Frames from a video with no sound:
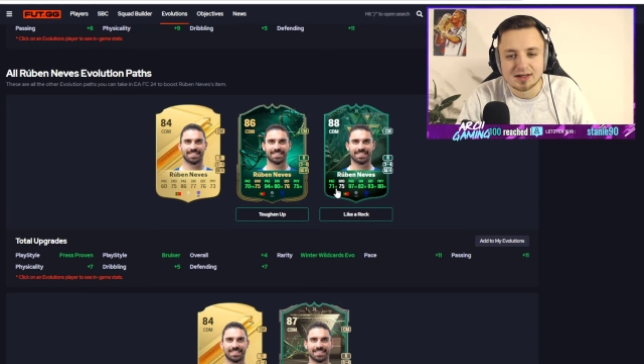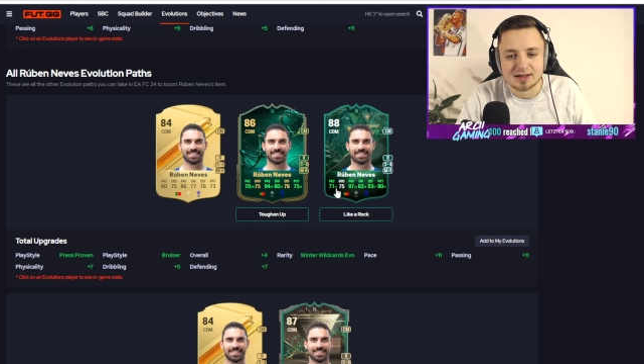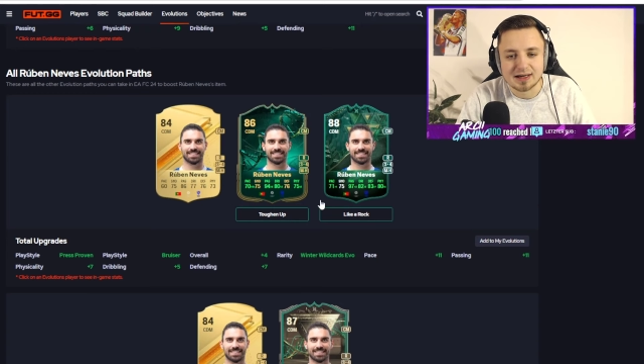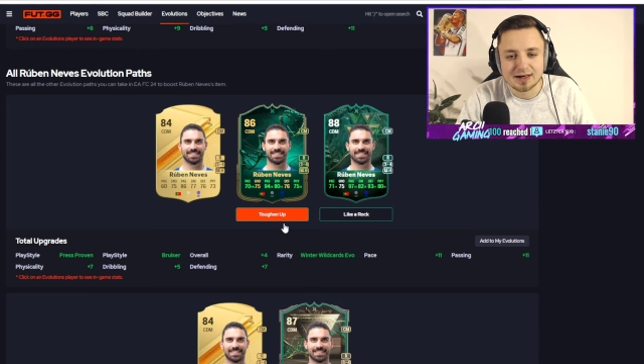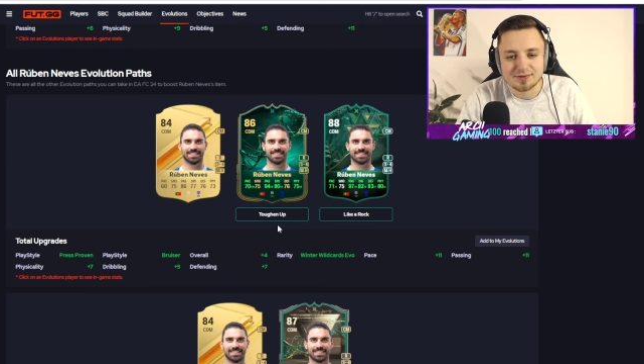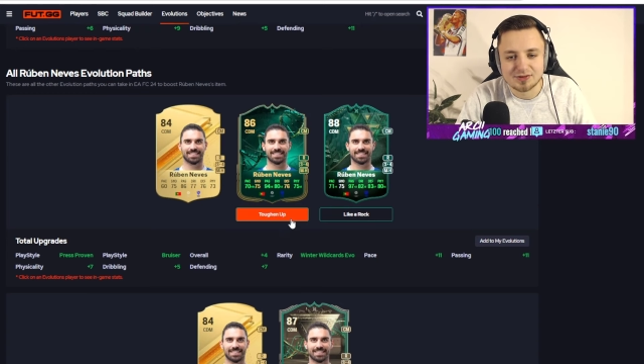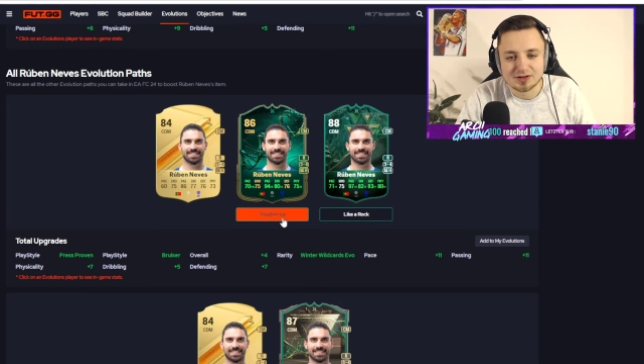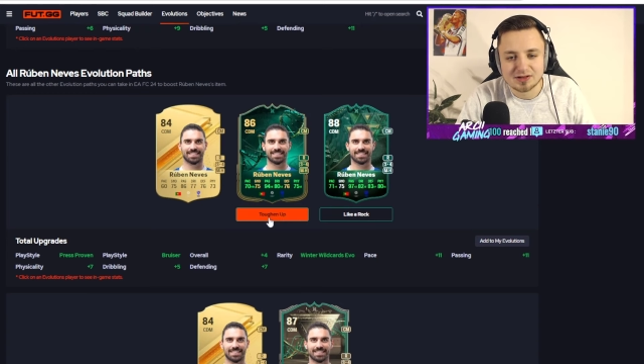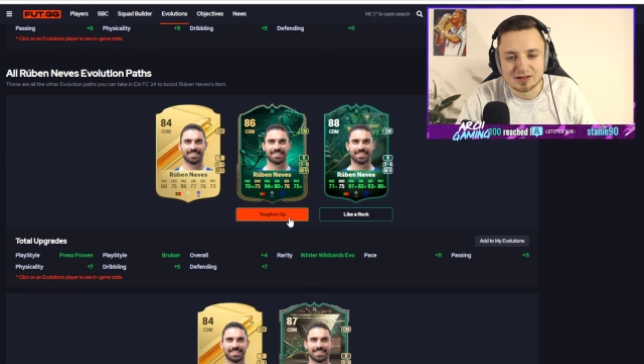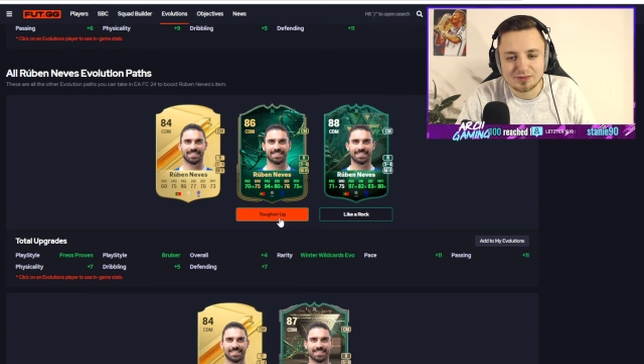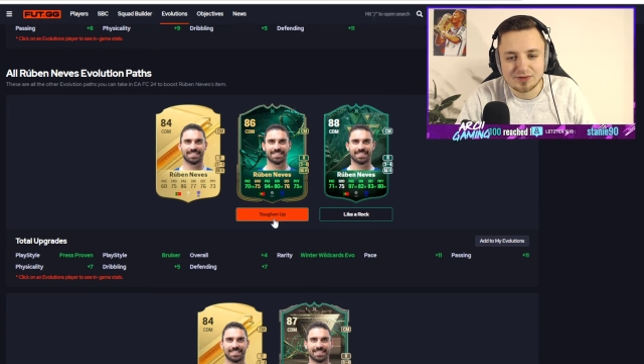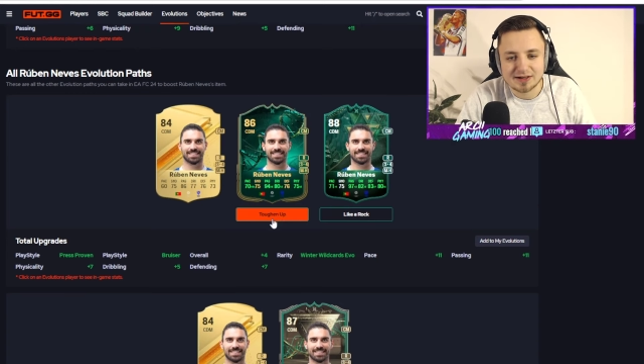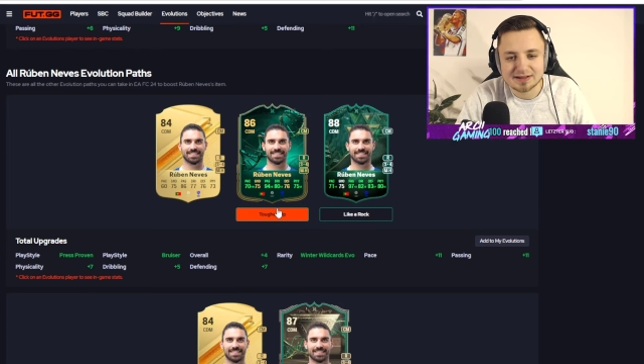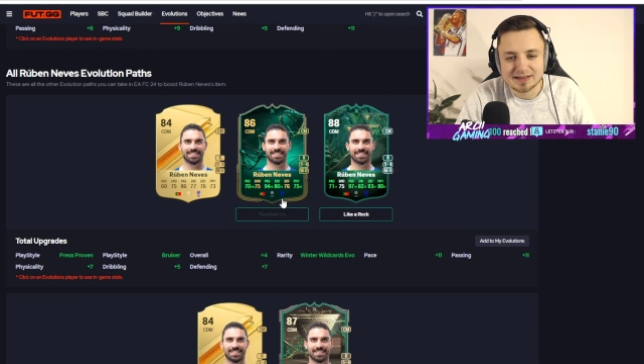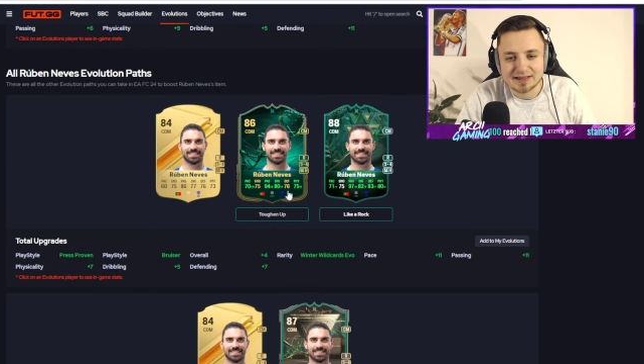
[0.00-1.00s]
ja, willst du
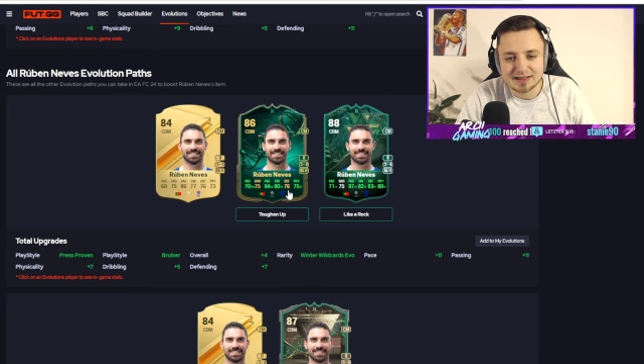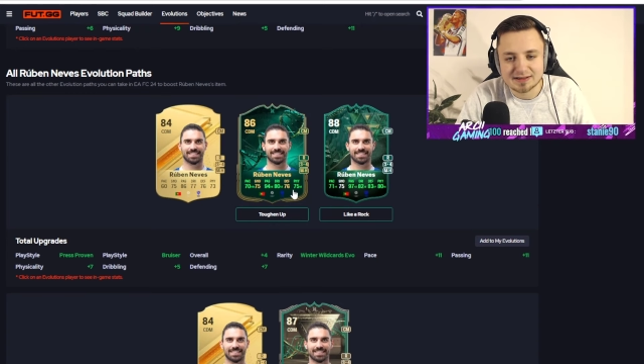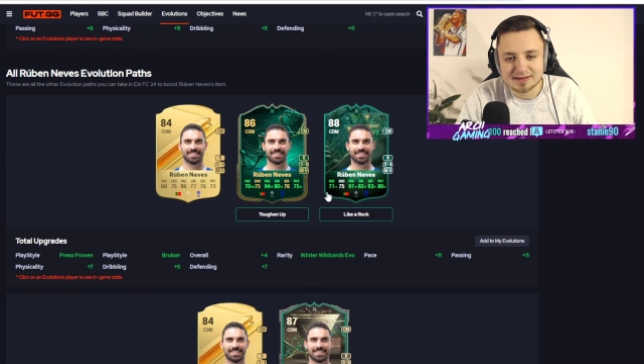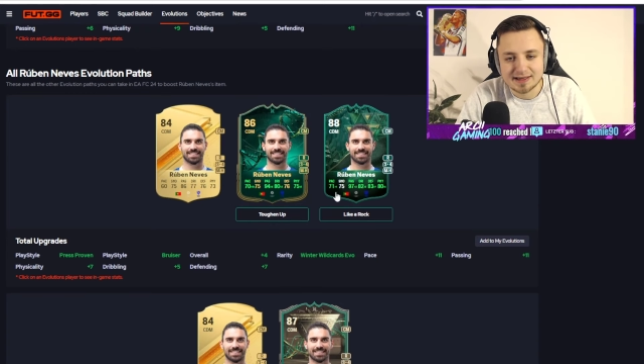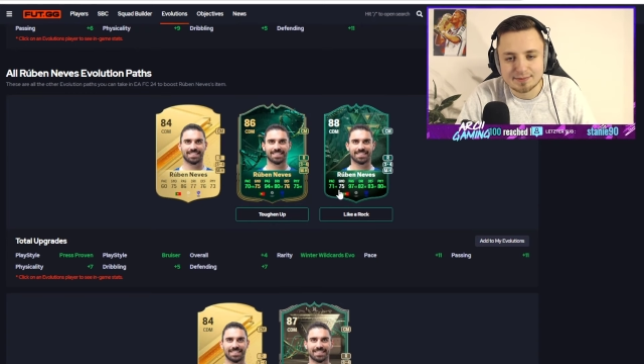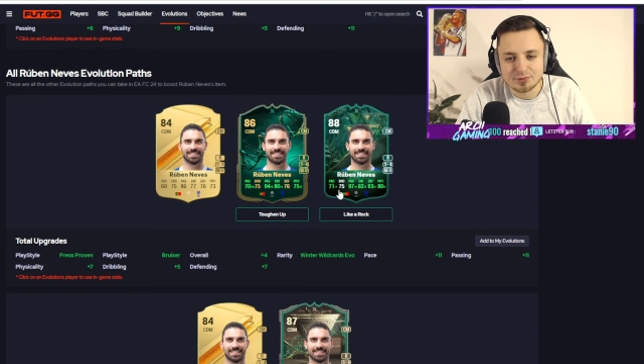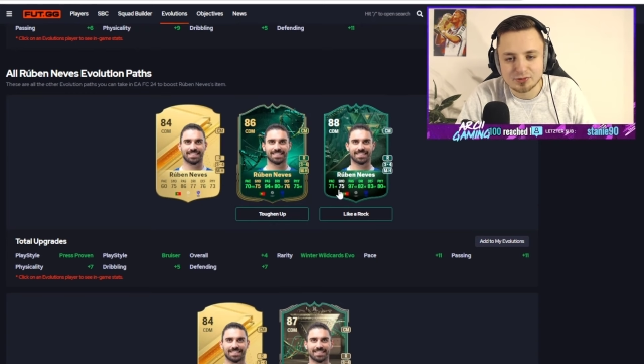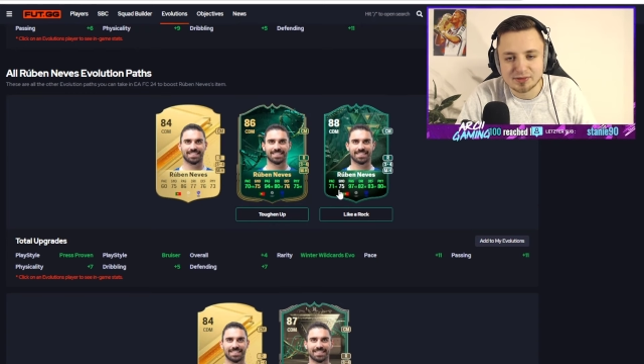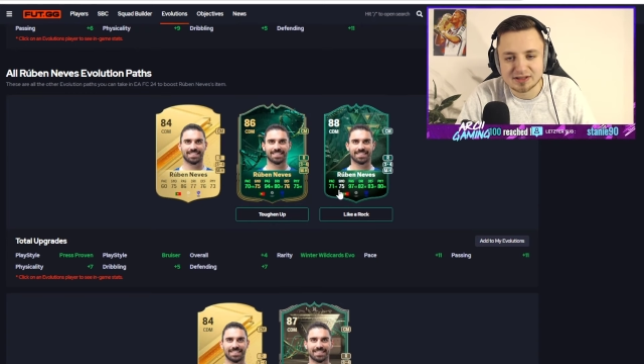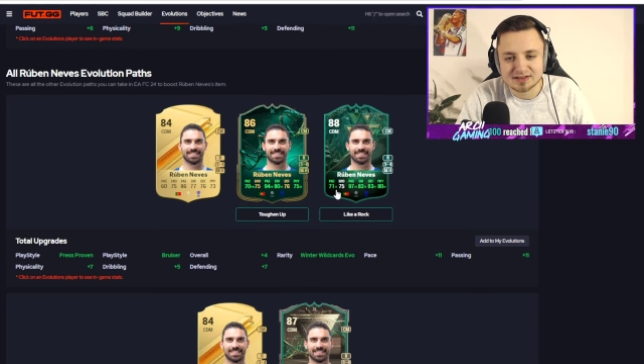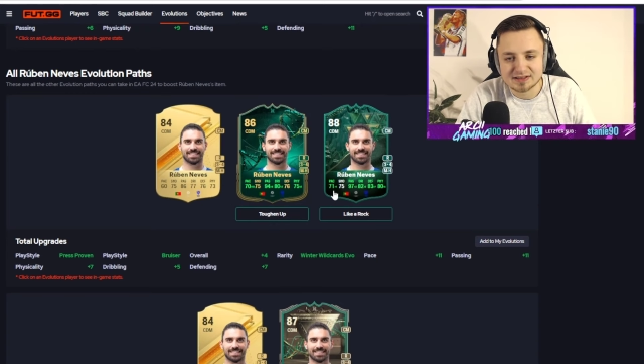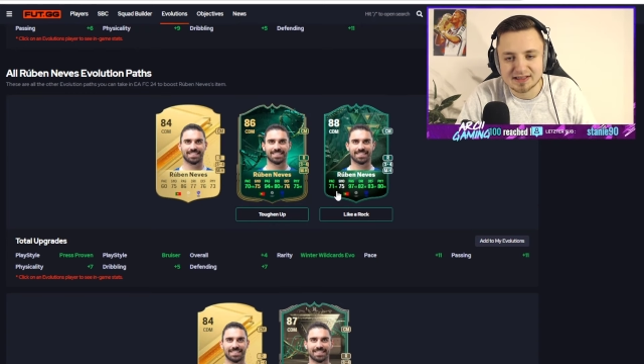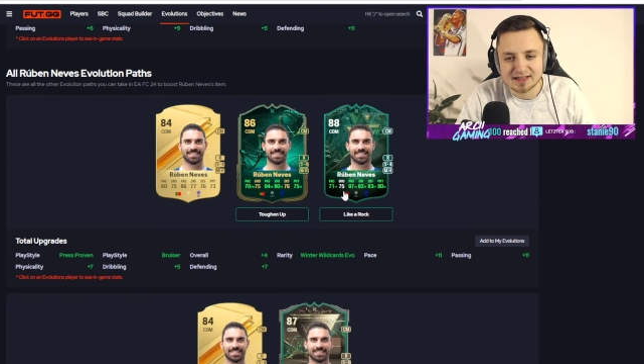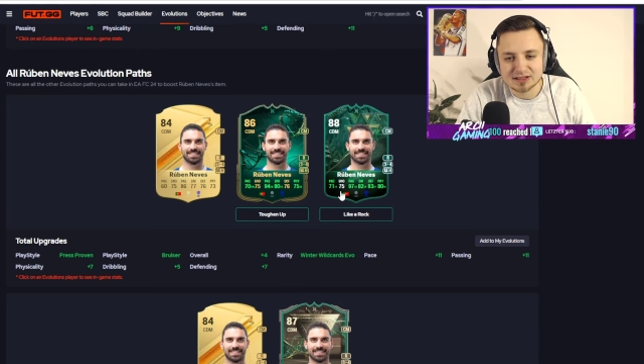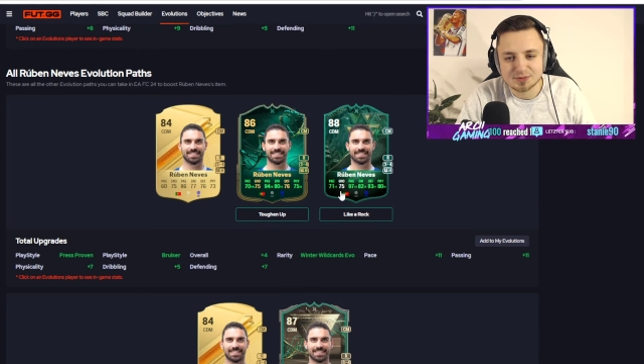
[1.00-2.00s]
den vielleicht eher Tempo
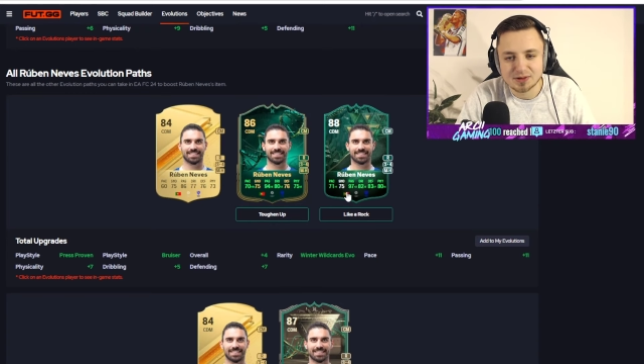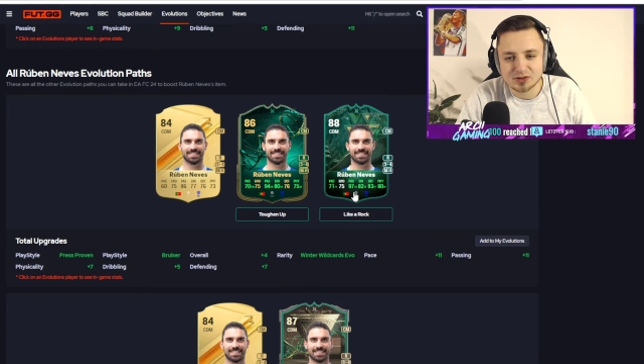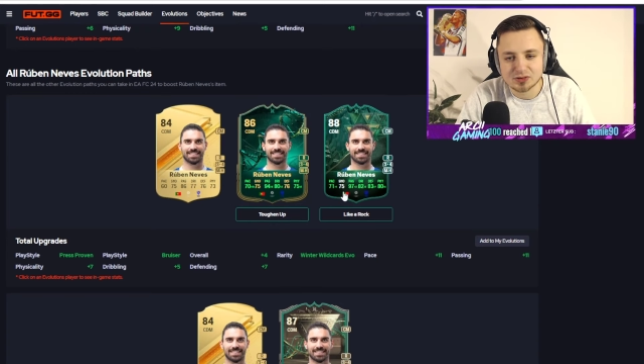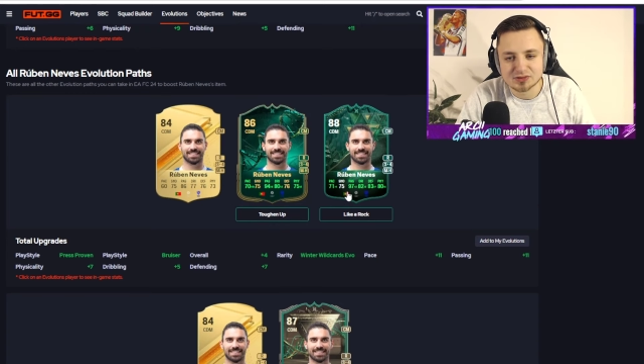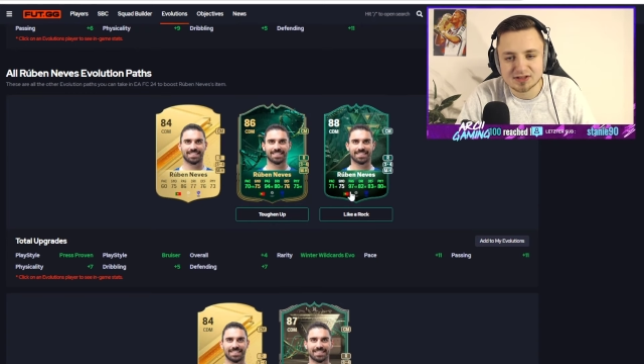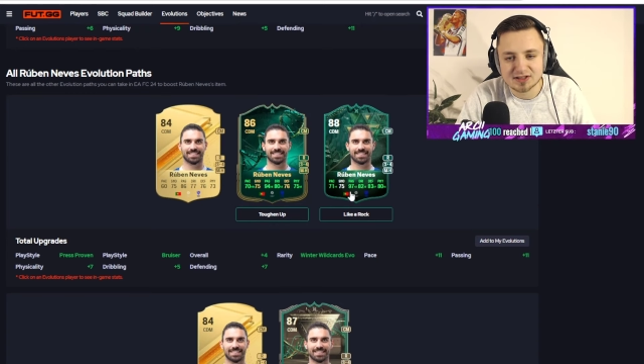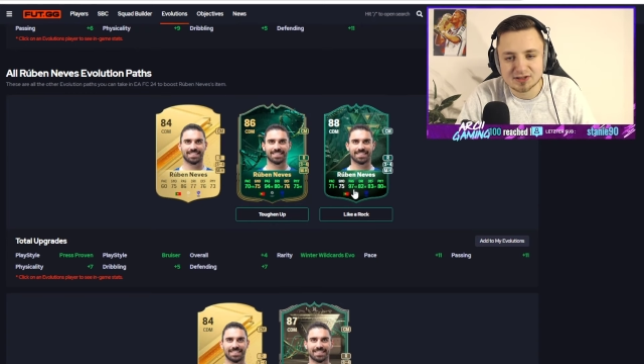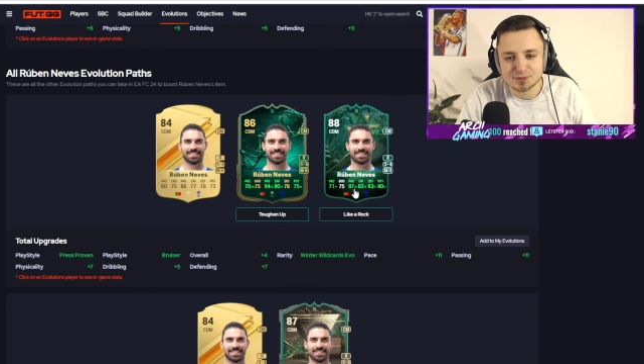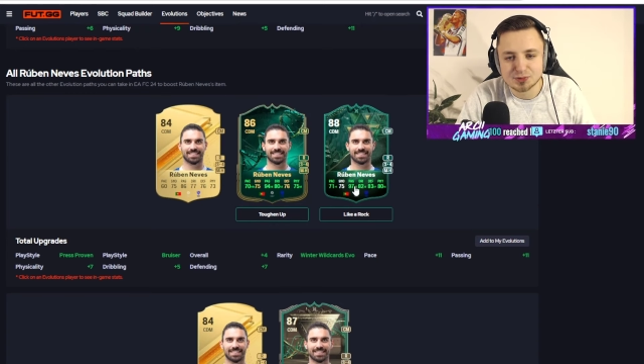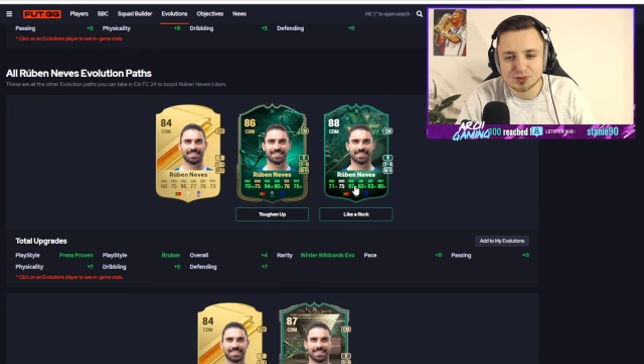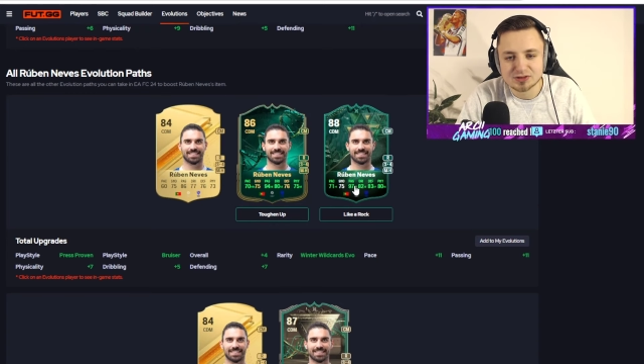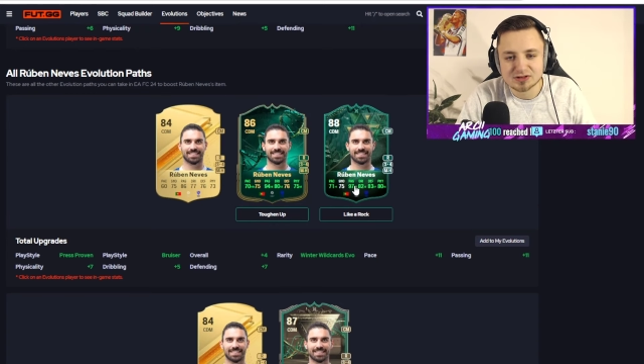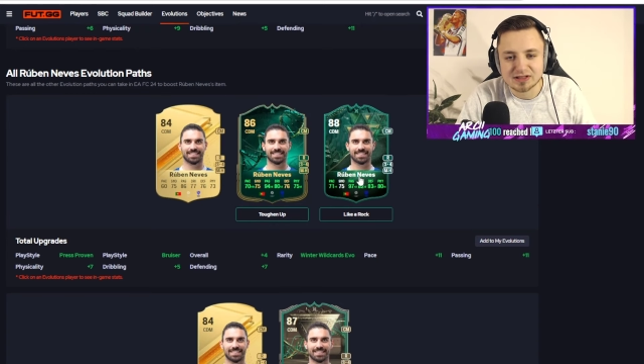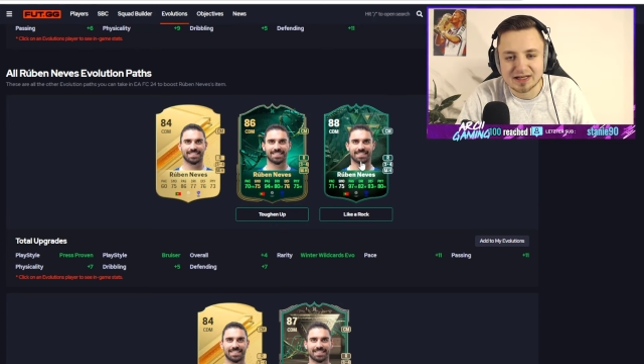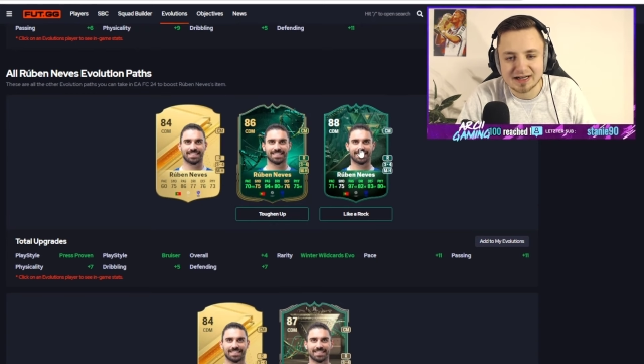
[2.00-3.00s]
tempomäßig erstmal grundsätzlich boosten.